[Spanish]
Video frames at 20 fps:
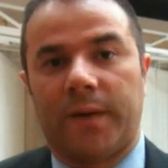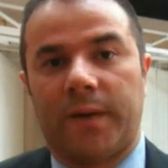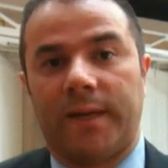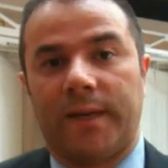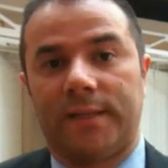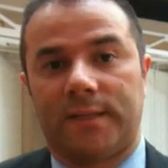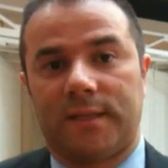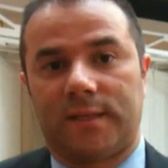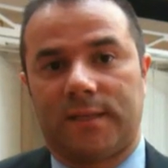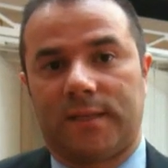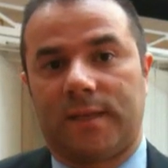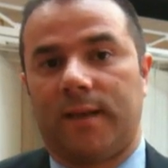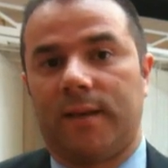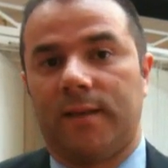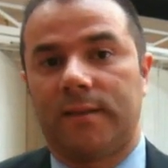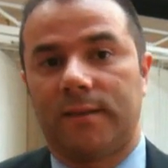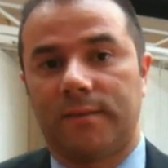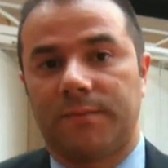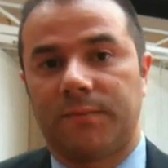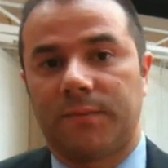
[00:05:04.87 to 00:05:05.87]
para estas
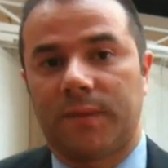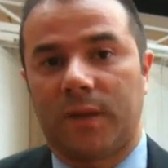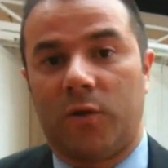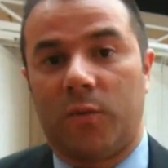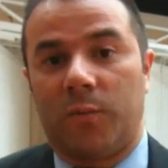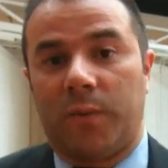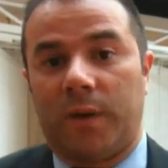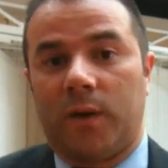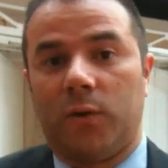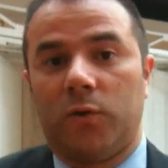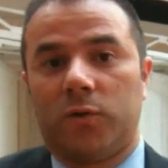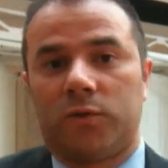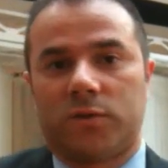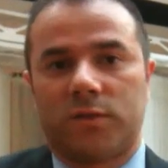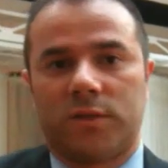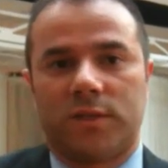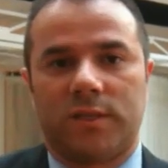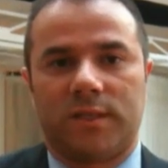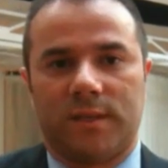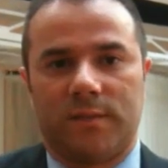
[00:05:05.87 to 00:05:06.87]
redes o para
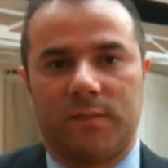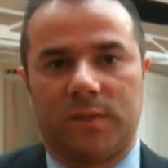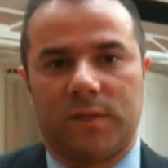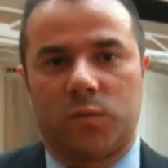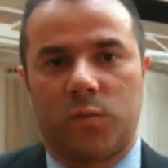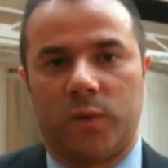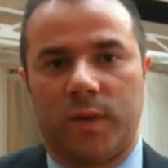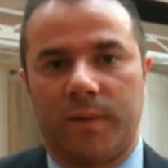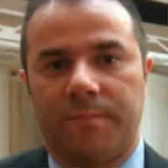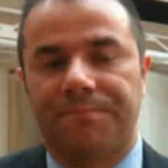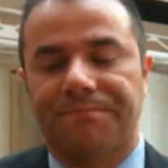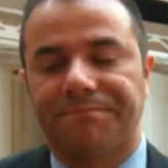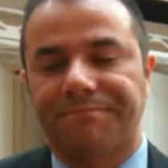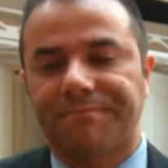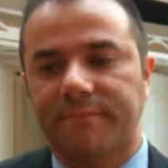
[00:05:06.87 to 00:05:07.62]
otros sistemas web.